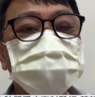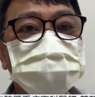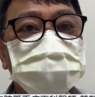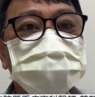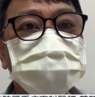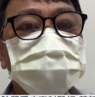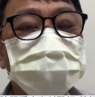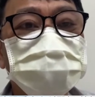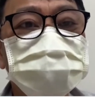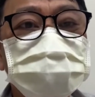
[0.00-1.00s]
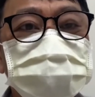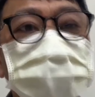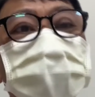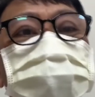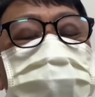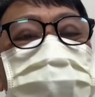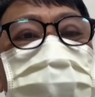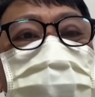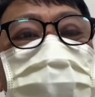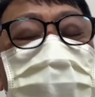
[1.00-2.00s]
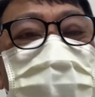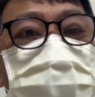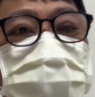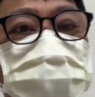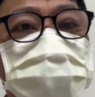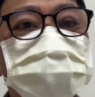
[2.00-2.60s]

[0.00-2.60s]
你的呃下一季的呃